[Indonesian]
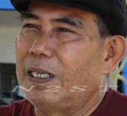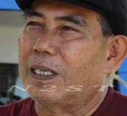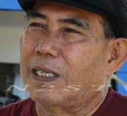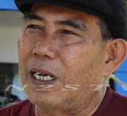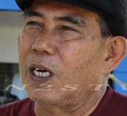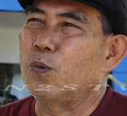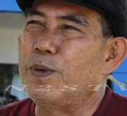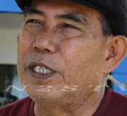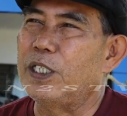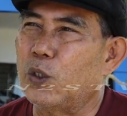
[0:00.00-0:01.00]
Kalau
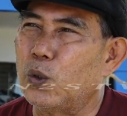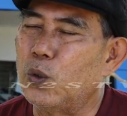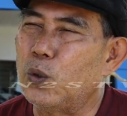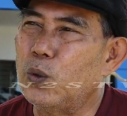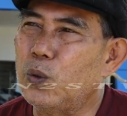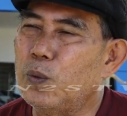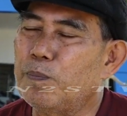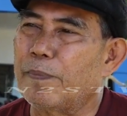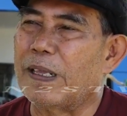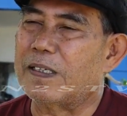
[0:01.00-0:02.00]
begitu,
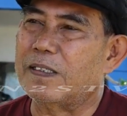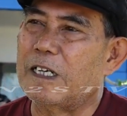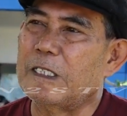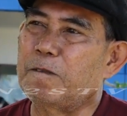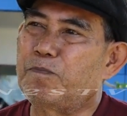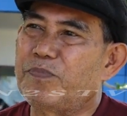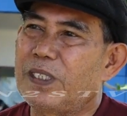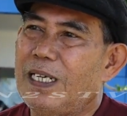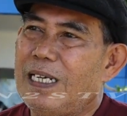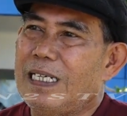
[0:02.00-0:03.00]
pemirsa,
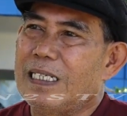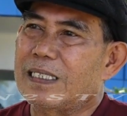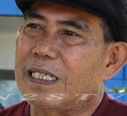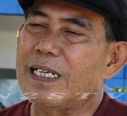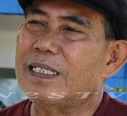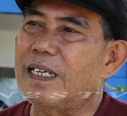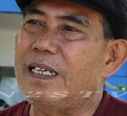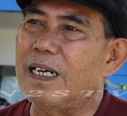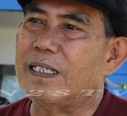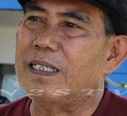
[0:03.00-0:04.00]
saya
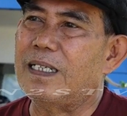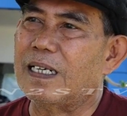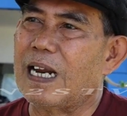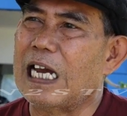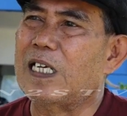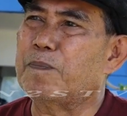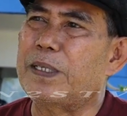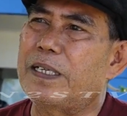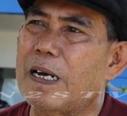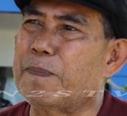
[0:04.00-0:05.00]
teringat dengan ada
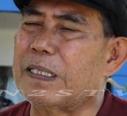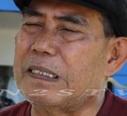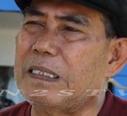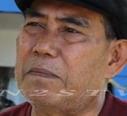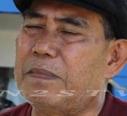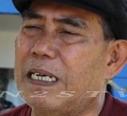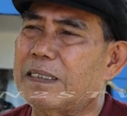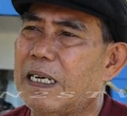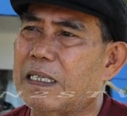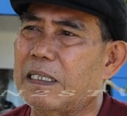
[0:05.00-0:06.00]
pendapat yang
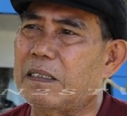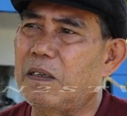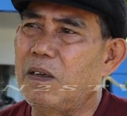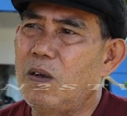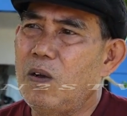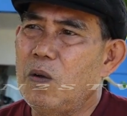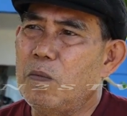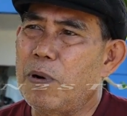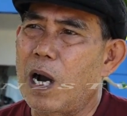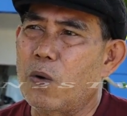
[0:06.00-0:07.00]
mengatakan
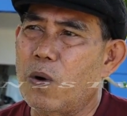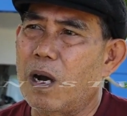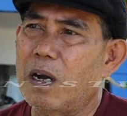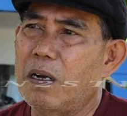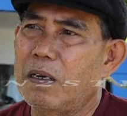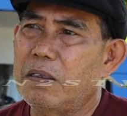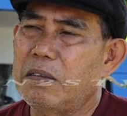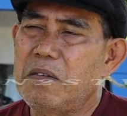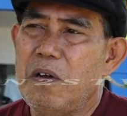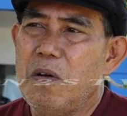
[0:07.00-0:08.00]
bahwa
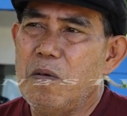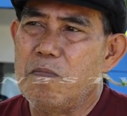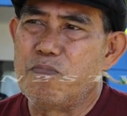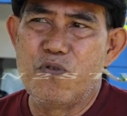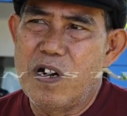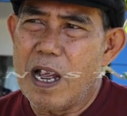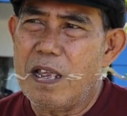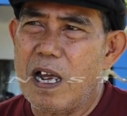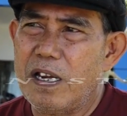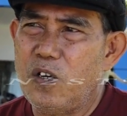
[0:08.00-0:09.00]

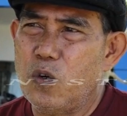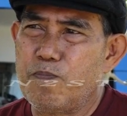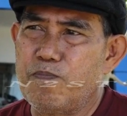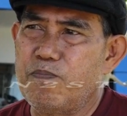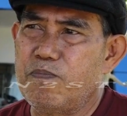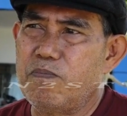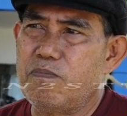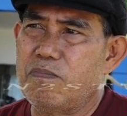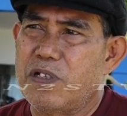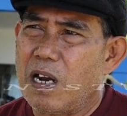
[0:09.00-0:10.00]
budaya hidup
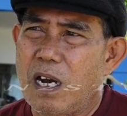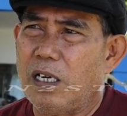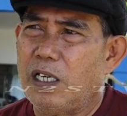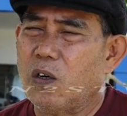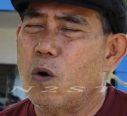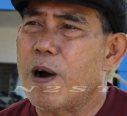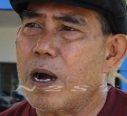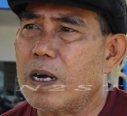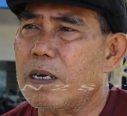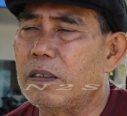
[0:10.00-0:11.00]
jangan dirubah
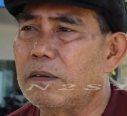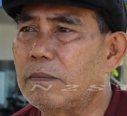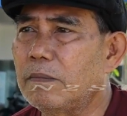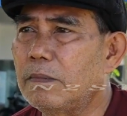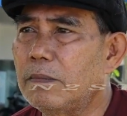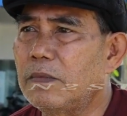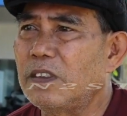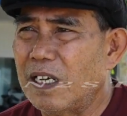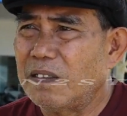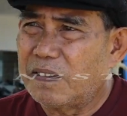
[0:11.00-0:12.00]

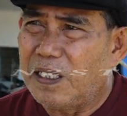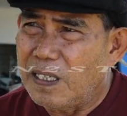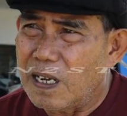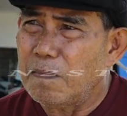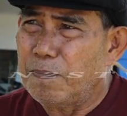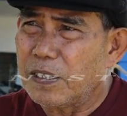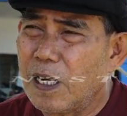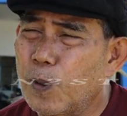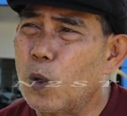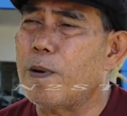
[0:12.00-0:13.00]
dan tidak
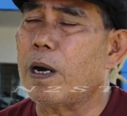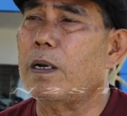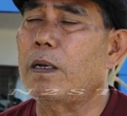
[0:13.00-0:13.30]
bisa berubah.